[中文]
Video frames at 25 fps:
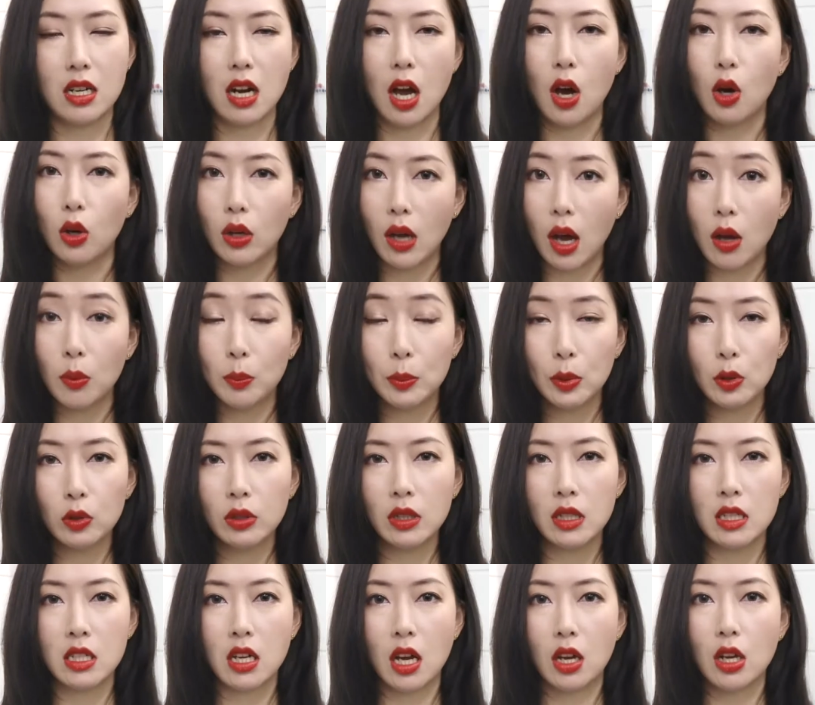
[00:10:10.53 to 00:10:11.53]
然后
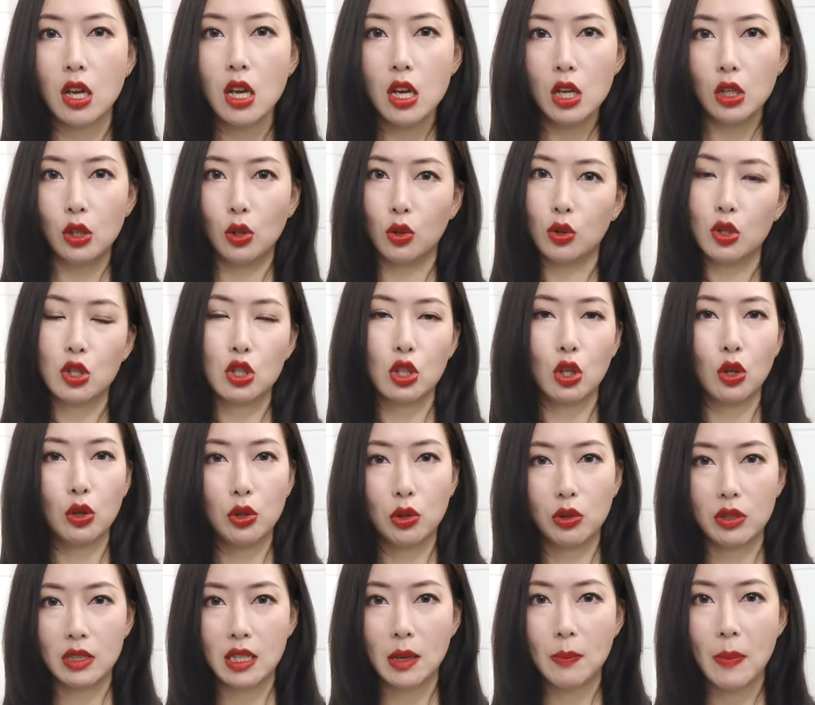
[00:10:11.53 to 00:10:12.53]
CosBeauty 上有的时候
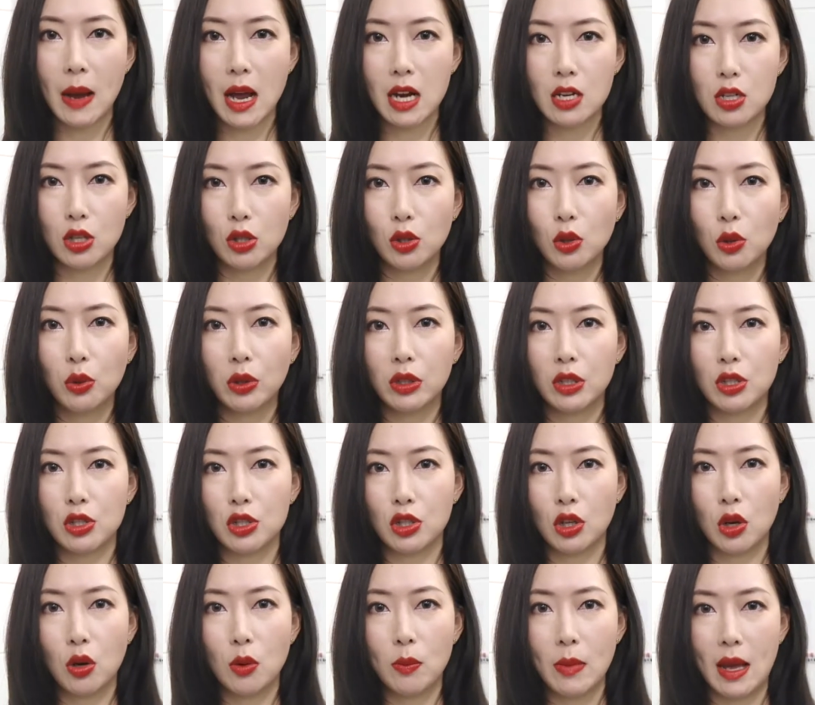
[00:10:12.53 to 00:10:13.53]
有一些八折优惠的
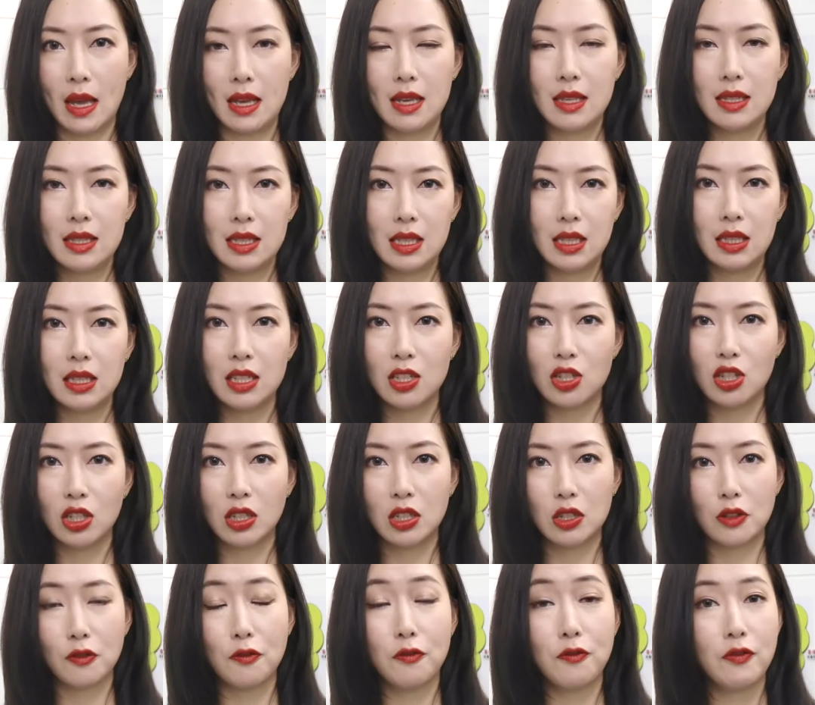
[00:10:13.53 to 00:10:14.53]
时候买 CT 真
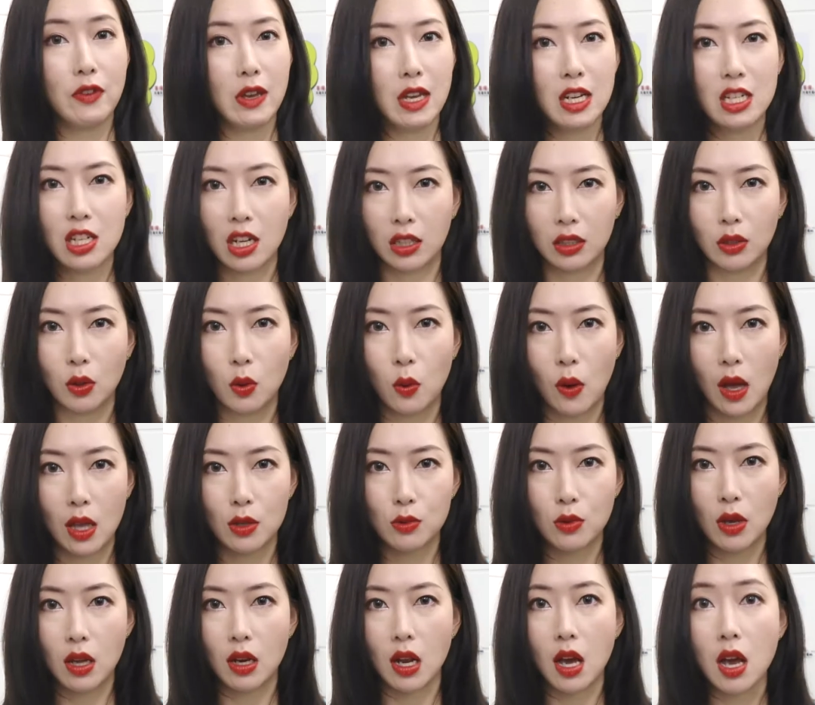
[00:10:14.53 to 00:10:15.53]
的是非常的
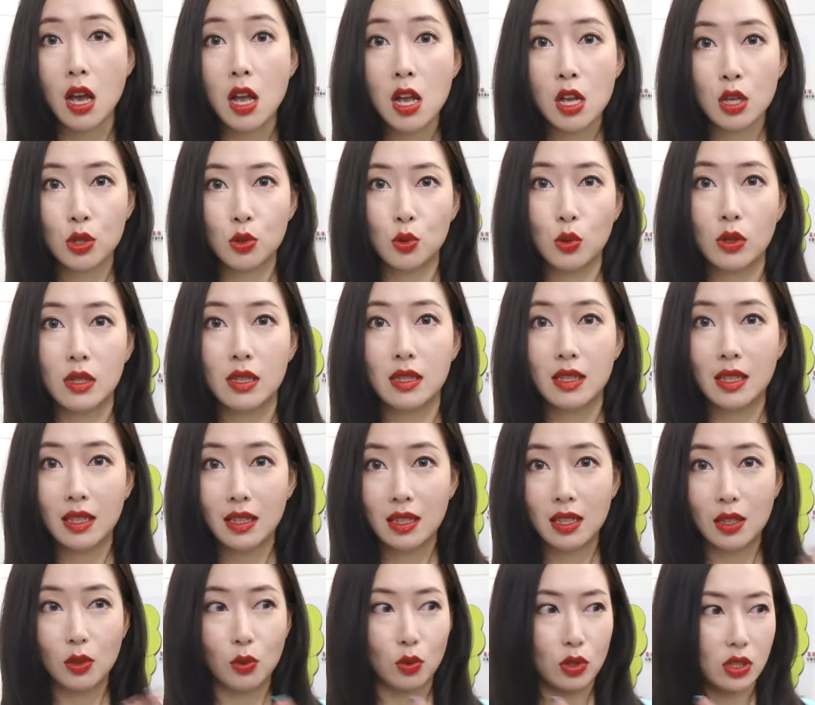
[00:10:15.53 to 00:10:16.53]
划算了，所以
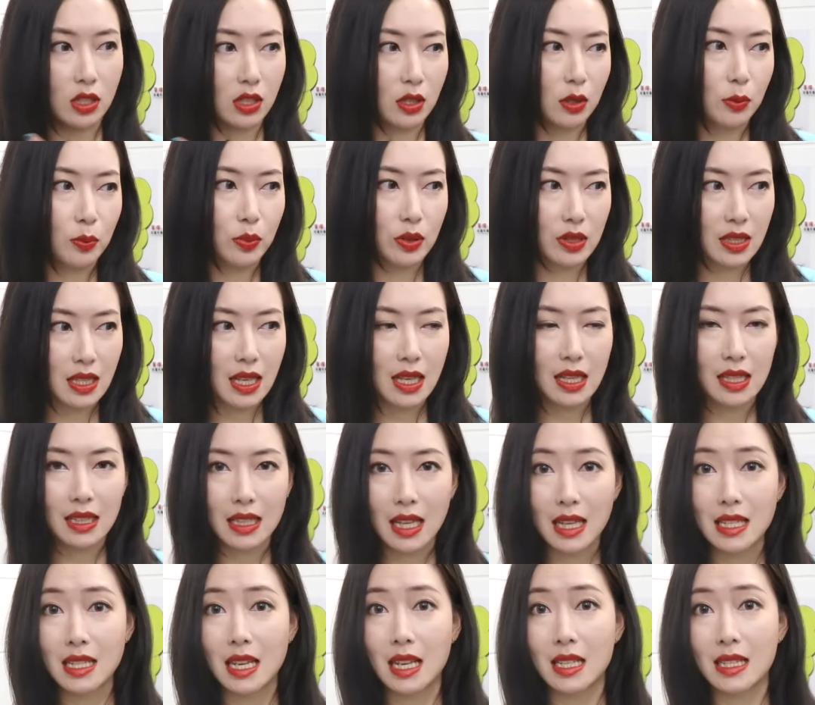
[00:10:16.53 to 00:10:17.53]
CT 我真的不建议
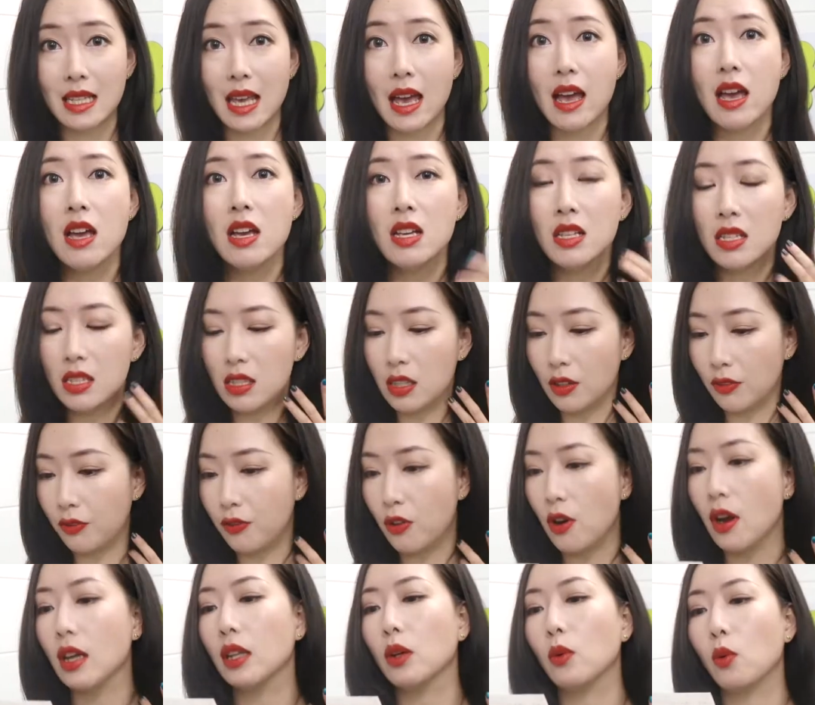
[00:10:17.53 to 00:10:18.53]
大家在
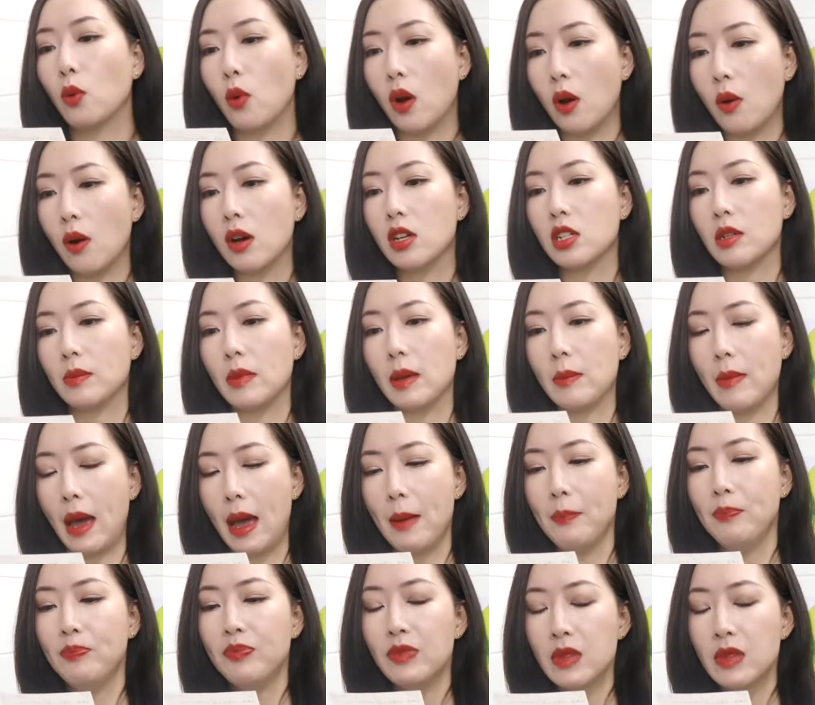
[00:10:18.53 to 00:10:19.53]
Sephora 的官网上面买。